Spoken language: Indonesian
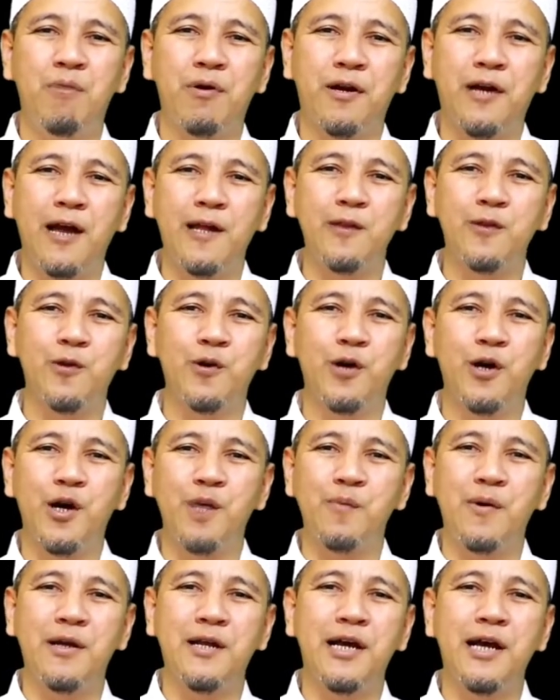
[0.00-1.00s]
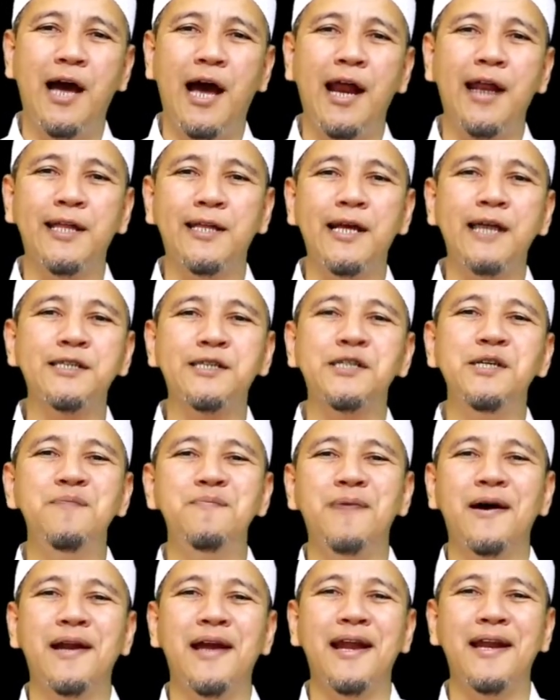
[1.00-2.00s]
bergantung kepada harta
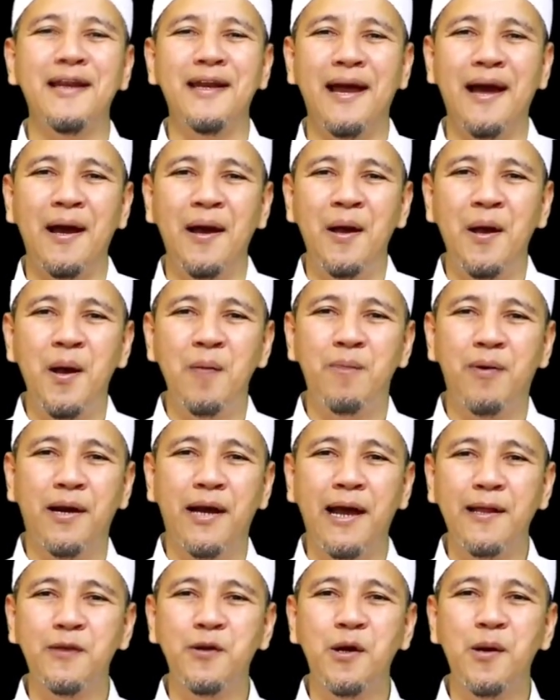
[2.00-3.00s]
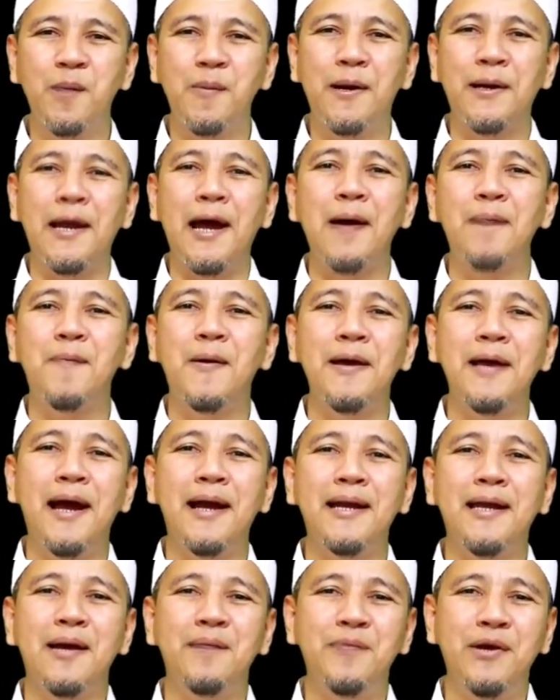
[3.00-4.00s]
simpanannya, bergantung kepada apa
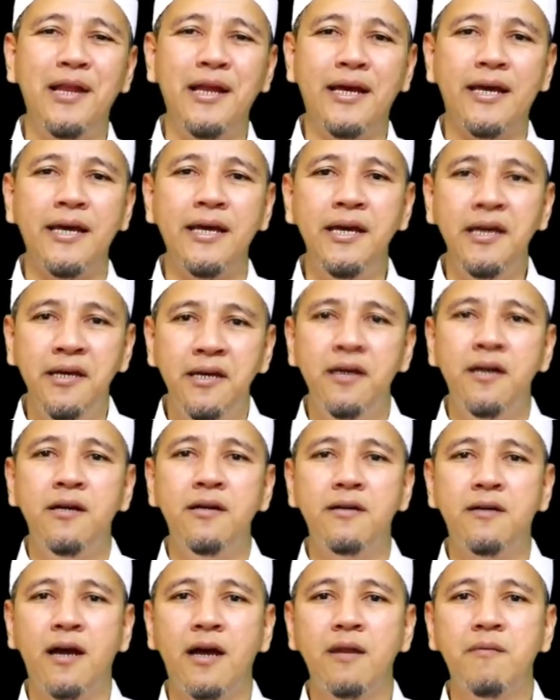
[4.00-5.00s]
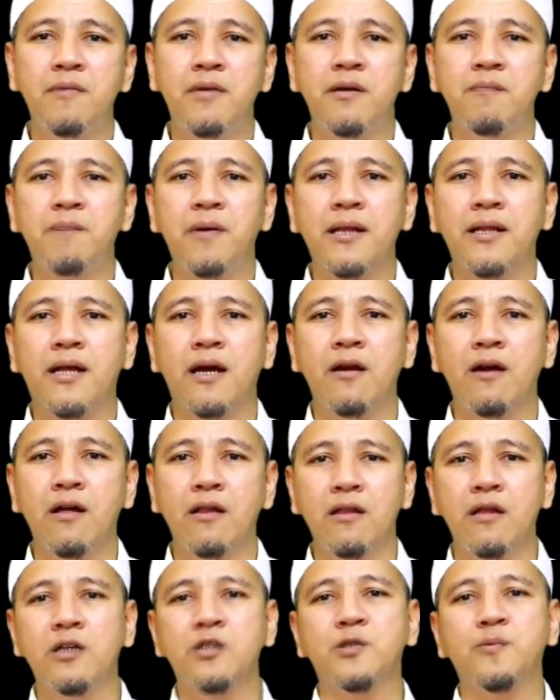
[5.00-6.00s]
yang dia miliki dan menempatkan
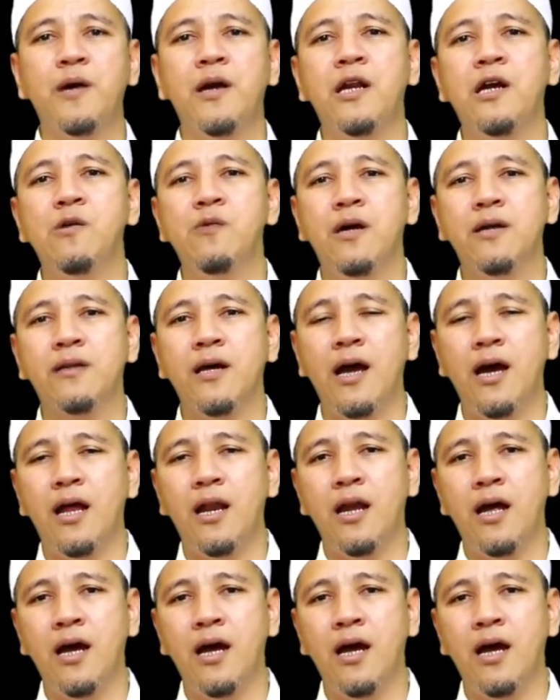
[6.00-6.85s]
Allah swt